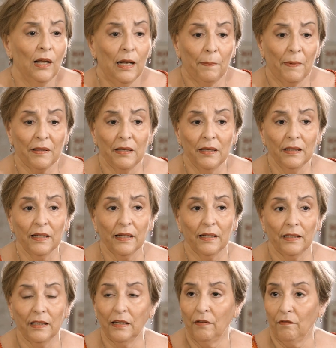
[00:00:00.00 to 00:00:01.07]
el paciente
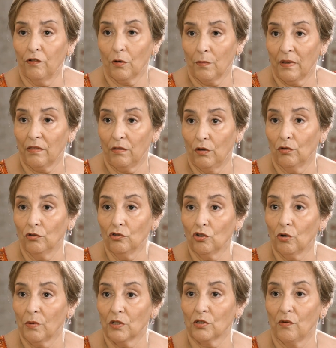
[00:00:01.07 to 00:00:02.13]
que tiene información
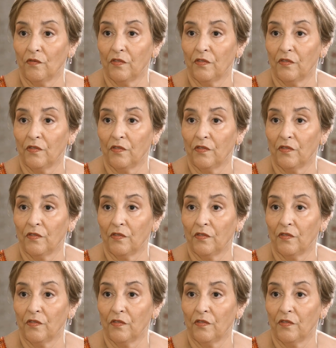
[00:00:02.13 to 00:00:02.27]
sobre su